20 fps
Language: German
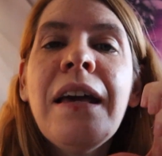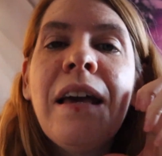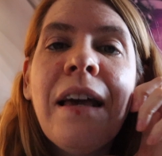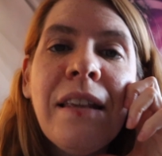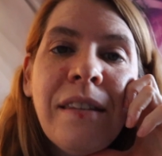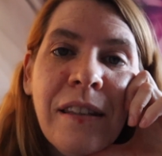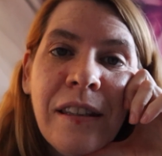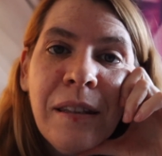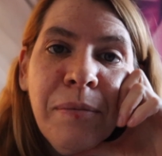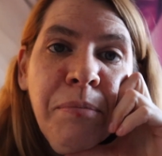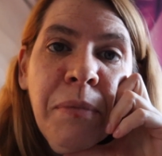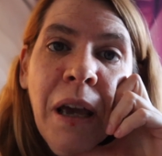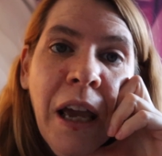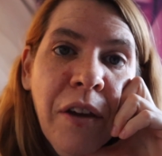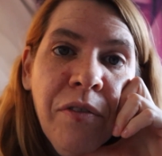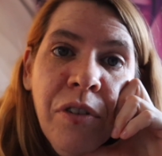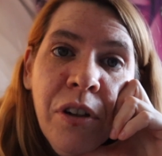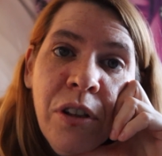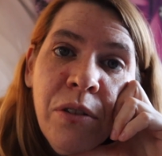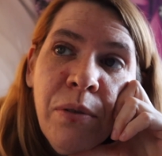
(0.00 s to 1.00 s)
Es ist mir
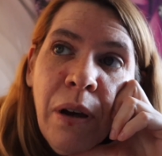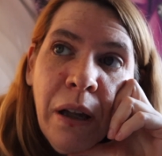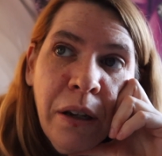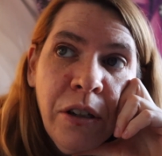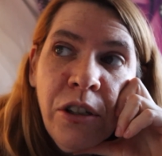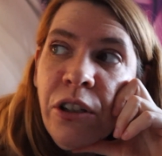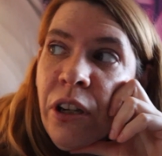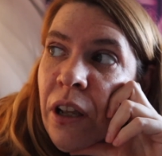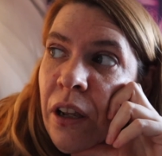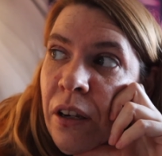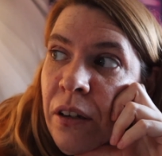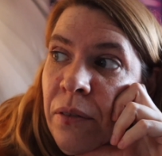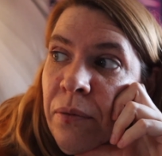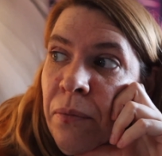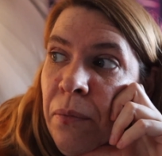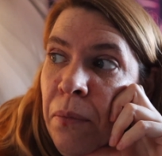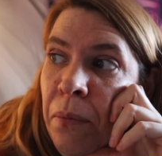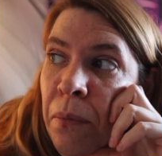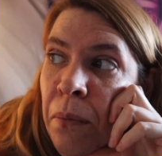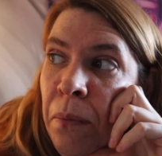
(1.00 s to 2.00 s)
einfach zu anstrengend.
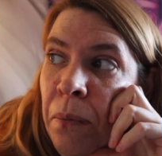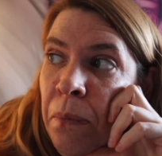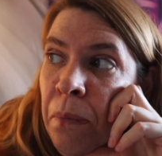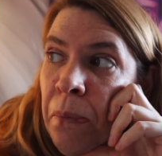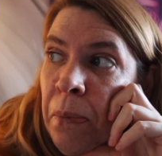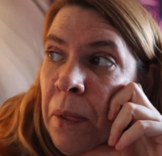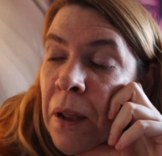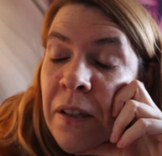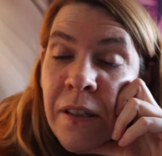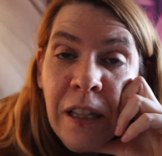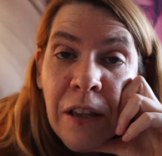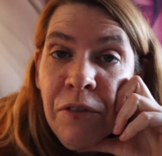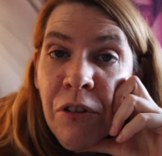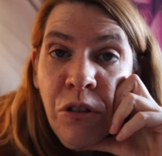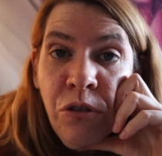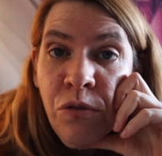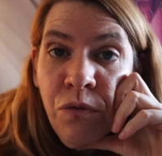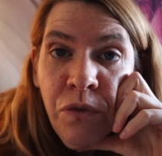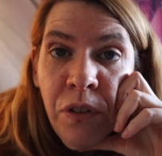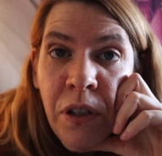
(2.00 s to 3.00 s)
Es ist einfach
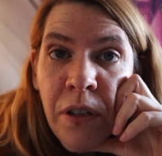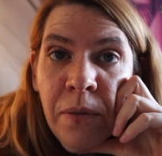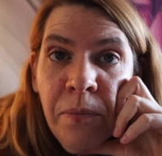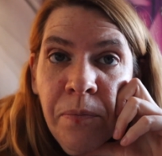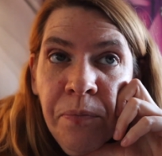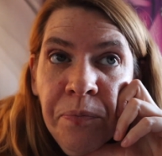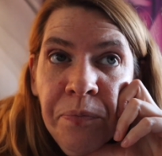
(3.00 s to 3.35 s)
zu viel.